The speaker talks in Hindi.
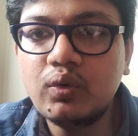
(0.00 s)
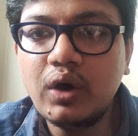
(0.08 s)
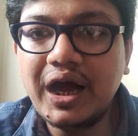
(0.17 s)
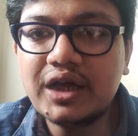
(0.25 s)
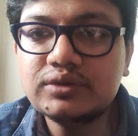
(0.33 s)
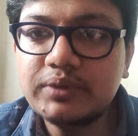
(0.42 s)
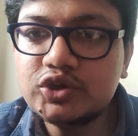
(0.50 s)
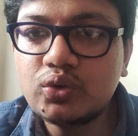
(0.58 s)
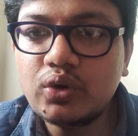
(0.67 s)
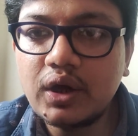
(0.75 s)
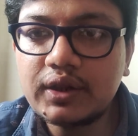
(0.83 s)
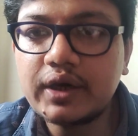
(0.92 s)
रहा हूँ आज मैं
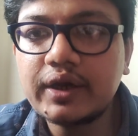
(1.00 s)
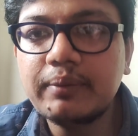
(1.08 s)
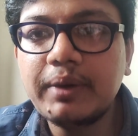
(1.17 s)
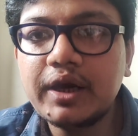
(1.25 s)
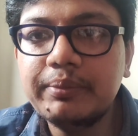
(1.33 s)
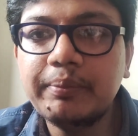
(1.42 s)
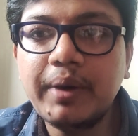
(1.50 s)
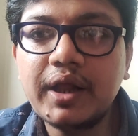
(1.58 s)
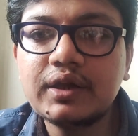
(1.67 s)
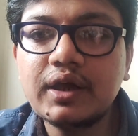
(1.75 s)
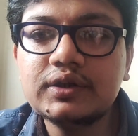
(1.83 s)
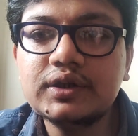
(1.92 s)
जो अतर के बारे में
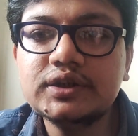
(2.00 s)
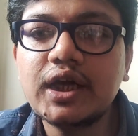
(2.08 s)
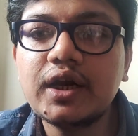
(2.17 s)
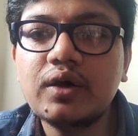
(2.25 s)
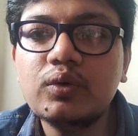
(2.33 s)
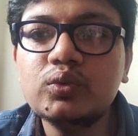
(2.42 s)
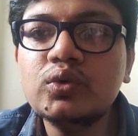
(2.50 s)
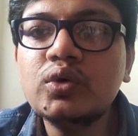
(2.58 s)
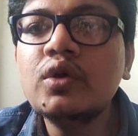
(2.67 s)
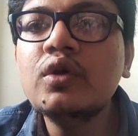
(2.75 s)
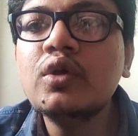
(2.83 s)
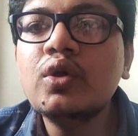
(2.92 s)
बात करने जा रहा हूँ
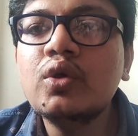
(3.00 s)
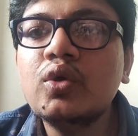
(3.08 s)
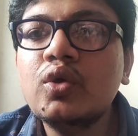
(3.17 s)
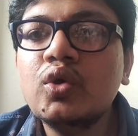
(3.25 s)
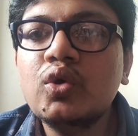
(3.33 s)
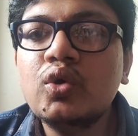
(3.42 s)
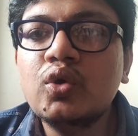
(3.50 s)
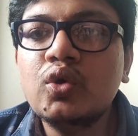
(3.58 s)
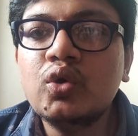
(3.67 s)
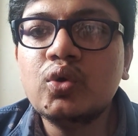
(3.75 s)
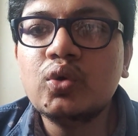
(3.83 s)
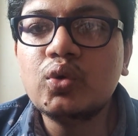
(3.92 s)

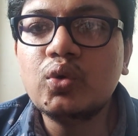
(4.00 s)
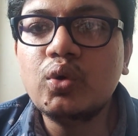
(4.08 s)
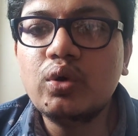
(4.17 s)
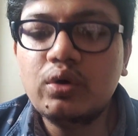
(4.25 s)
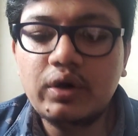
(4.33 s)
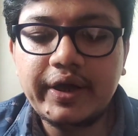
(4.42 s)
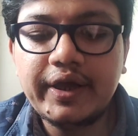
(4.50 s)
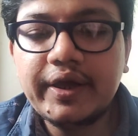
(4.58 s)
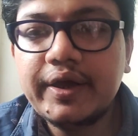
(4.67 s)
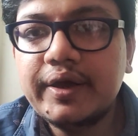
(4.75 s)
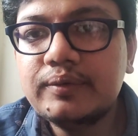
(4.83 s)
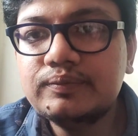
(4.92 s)
वो है
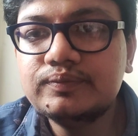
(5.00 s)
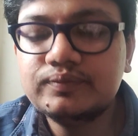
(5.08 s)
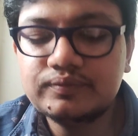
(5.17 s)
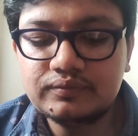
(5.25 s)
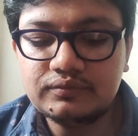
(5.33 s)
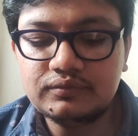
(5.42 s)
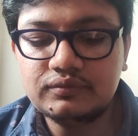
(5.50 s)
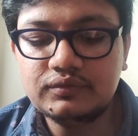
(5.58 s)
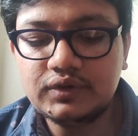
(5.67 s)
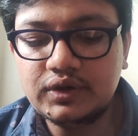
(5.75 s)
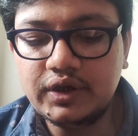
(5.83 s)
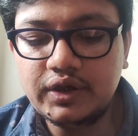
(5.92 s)

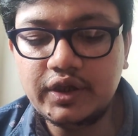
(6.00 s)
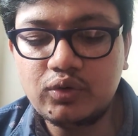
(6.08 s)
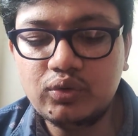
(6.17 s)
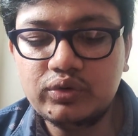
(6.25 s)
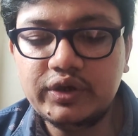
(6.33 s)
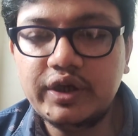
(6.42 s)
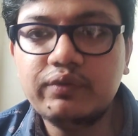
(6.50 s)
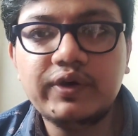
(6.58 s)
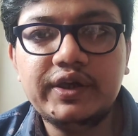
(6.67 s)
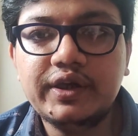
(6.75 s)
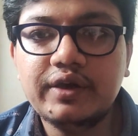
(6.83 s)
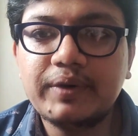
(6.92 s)
ये देखो ये
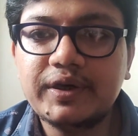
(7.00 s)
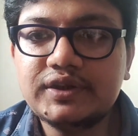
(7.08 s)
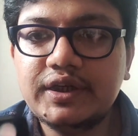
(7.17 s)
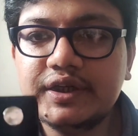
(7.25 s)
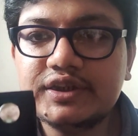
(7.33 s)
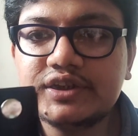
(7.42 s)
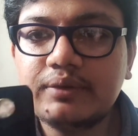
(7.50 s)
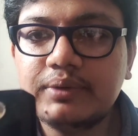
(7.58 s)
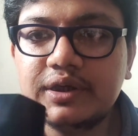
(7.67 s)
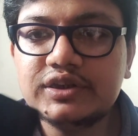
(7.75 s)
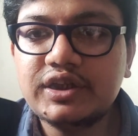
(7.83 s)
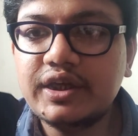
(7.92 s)
वही है प्रेजेंटेशन
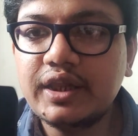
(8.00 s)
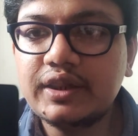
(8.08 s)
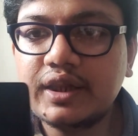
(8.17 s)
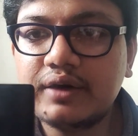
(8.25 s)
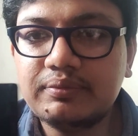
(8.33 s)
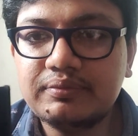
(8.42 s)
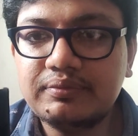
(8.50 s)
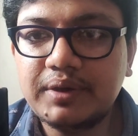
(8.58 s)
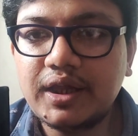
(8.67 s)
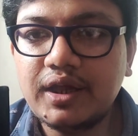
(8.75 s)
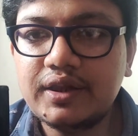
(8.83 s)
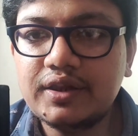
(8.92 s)
में इसी के अंदर
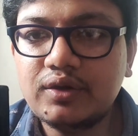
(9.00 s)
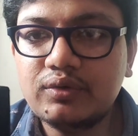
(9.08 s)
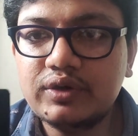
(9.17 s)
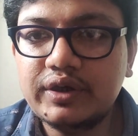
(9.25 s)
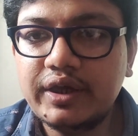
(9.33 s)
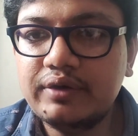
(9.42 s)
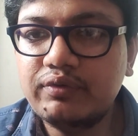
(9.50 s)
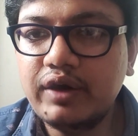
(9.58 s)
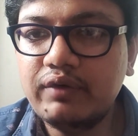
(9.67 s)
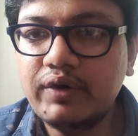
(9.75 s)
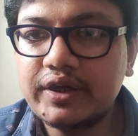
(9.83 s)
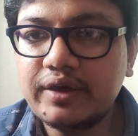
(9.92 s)
बता देता हूँ ये
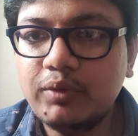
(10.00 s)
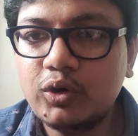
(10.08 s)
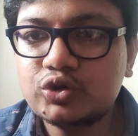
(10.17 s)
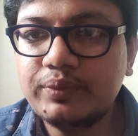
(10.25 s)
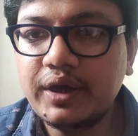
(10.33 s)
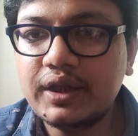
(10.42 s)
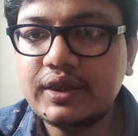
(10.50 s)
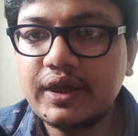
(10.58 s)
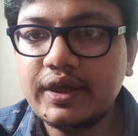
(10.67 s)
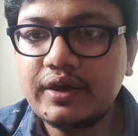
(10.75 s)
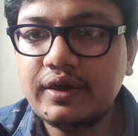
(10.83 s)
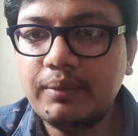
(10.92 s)
वेलवेट के बॉक्स में आता
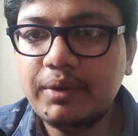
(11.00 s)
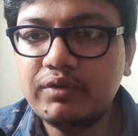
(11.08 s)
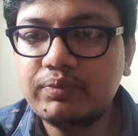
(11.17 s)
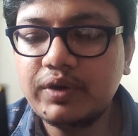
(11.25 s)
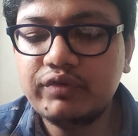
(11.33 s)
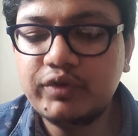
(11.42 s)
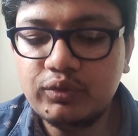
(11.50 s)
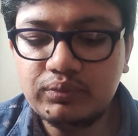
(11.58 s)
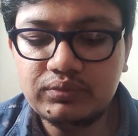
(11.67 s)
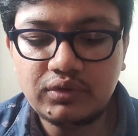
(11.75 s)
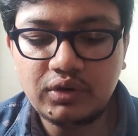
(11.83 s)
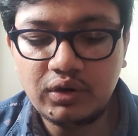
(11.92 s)
है अमाप परफ्यूम
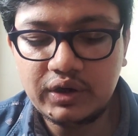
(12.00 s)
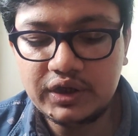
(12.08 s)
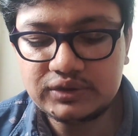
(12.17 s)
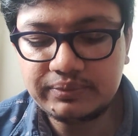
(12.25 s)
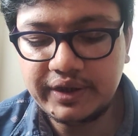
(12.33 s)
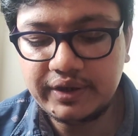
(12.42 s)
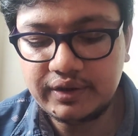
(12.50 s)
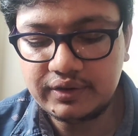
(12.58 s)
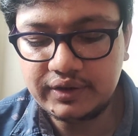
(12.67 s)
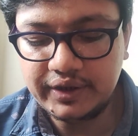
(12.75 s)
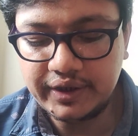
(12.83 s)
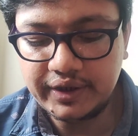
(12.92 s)
और इसमें
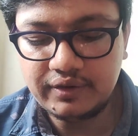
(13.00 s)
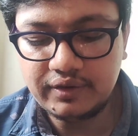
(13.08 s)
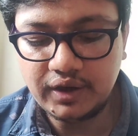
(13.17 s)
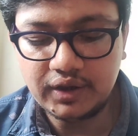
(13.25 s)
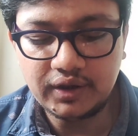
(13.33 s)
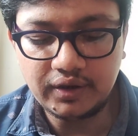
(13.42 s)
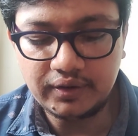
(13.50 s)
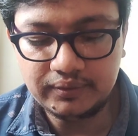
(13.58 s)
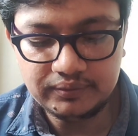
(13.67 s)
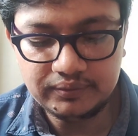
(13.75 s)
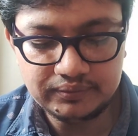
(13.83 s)
ये है अतर